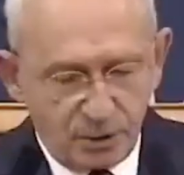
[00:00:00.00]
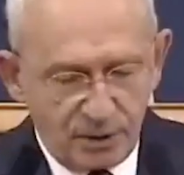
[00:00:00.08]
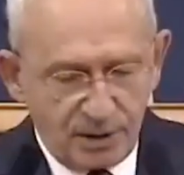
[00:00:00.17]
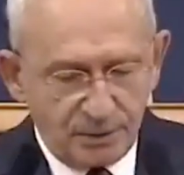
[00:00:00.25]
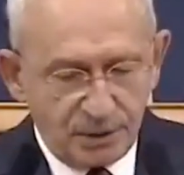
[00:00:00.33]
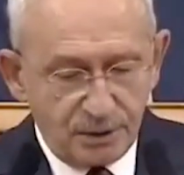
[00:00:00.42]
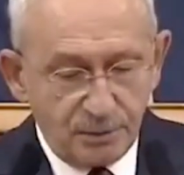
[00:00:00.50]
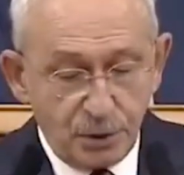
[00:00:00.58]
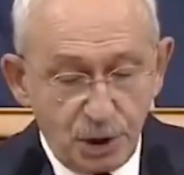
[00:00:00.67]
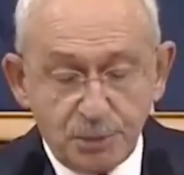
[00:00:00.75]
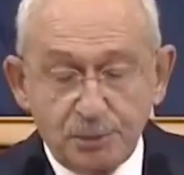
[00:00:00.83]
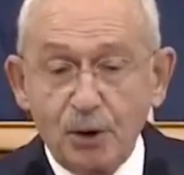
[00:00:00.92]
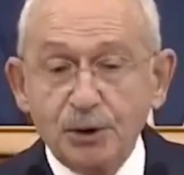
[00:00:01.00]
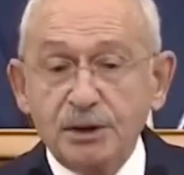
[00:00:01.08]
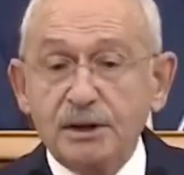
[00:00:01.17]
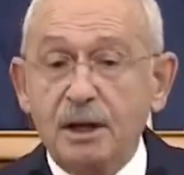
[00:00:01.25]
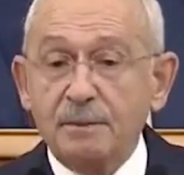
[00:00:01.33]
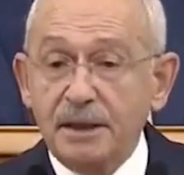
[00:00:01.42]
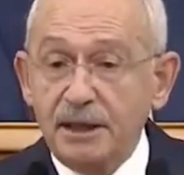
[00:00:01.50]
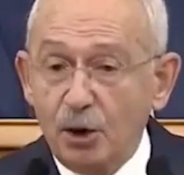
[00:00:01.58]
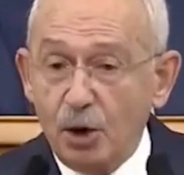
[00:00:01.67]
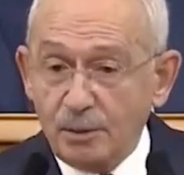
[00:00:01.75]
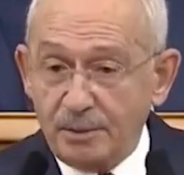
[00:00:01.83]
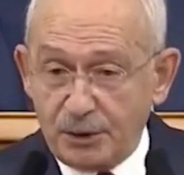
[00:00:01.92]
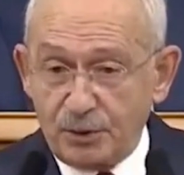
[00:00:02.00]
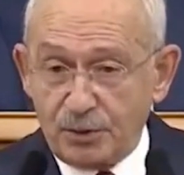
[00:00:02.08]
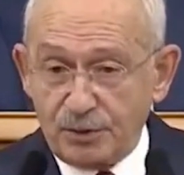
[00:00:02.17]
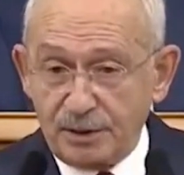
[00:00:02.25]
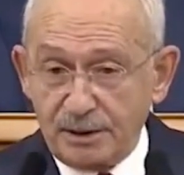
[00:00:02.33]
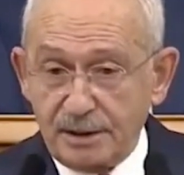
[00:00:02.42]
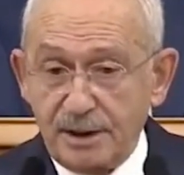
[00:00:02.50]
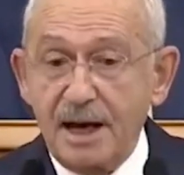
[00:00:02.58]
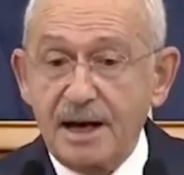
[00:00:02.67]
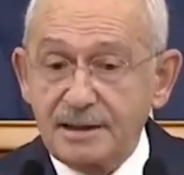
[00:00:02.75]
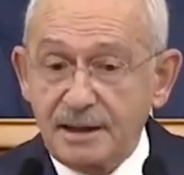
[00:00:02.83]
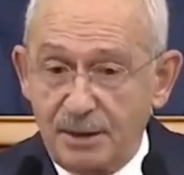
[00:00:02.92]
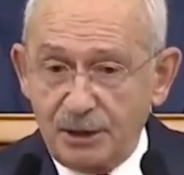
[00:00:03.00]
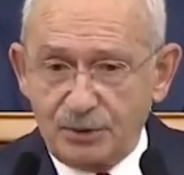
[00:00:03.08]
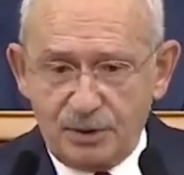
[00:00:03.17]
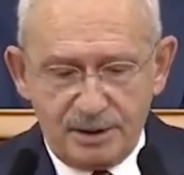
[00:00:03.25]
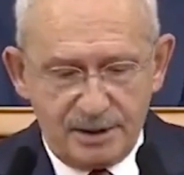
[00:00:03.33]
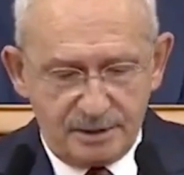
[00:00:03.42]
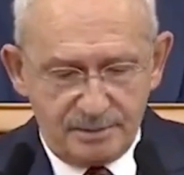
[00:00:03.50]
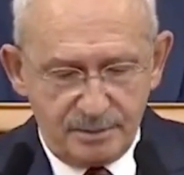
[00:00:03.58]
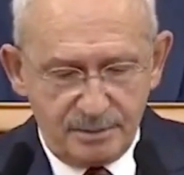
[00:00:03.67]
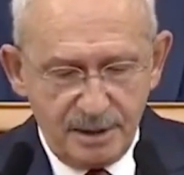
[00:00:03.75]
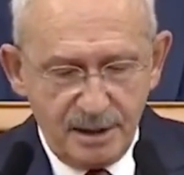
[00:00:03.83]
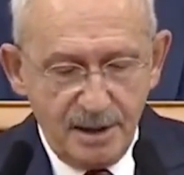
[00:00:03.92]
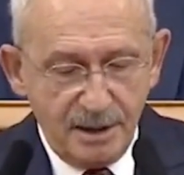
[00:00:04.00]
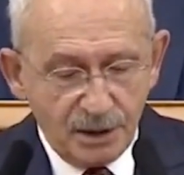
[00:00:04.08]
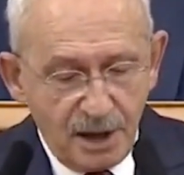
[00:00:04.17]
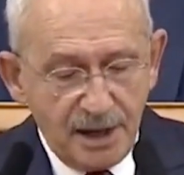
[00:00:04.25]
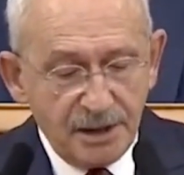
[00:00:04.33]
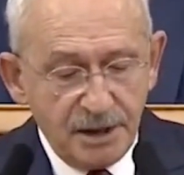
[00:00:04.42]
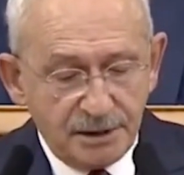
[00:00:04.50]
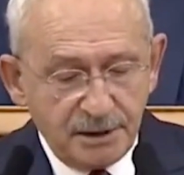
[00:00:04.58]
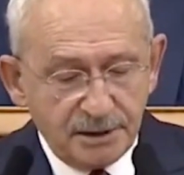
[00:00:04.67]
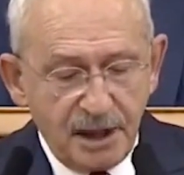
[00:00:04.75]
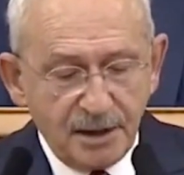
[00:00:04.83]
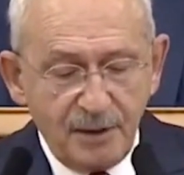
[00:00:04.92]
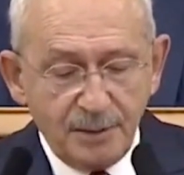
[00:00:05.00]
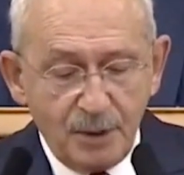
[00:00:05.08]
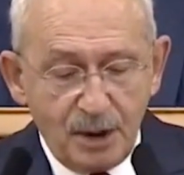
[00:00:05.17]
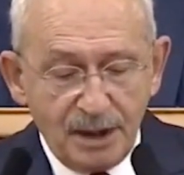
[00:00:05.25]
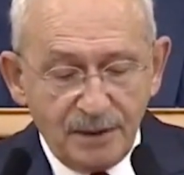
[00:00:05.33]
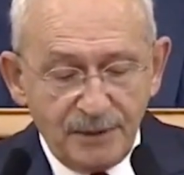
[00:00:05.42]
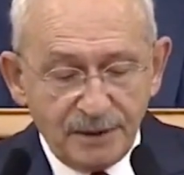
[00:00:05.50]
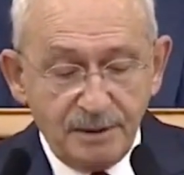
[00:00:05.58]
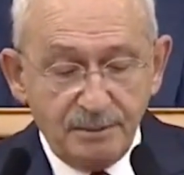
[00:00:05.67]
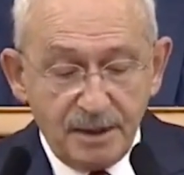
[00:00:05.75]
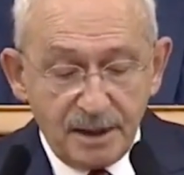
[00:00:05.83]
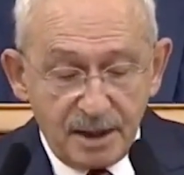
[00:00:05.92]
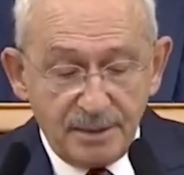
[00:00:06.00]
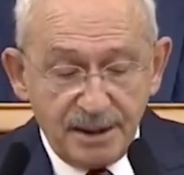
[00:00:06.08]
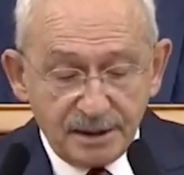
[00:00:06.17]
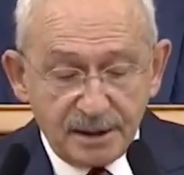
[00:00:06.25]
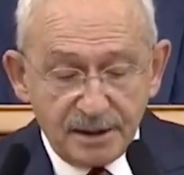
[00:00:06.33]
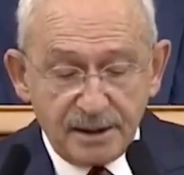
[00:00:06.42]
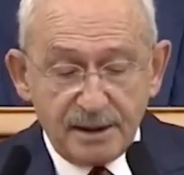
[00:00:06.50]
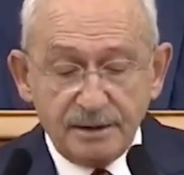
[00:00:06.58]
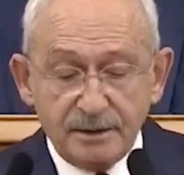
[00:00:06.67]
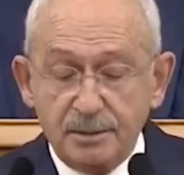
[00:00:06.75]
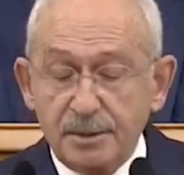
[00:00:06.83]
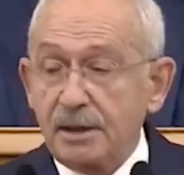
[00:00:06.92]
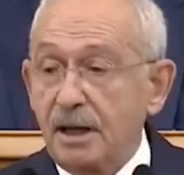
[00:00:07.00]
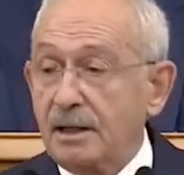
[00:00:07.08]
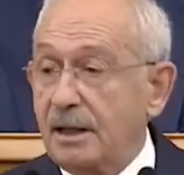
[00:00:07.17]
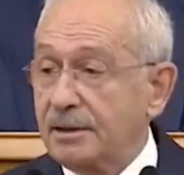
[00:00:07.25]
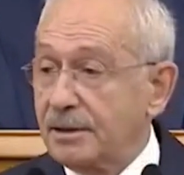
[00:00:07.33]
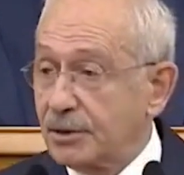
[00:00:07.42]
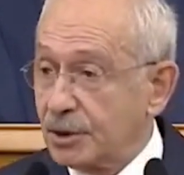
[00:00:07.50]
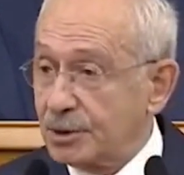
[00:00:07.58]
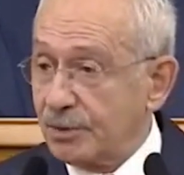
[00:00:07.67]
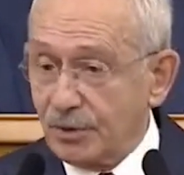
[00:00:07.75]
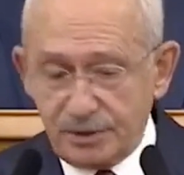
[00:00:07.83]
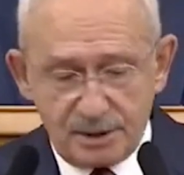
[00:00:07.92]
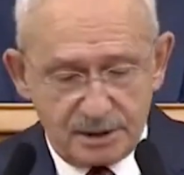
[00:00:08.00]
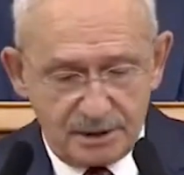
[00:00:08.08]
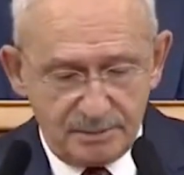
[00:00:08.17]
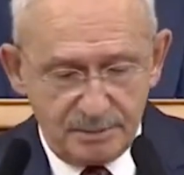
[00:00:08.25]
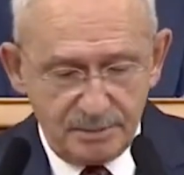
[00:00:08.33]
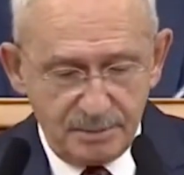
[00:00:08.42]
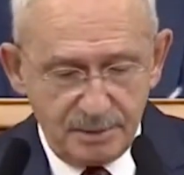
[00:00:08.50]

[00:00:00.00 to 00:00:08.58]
söylemişim. Dış politika milli olmak zorundadır. Her zaman söylerim. Yani iktidar ve muhalefetin beraber karar aldığı bir alandır dış politika.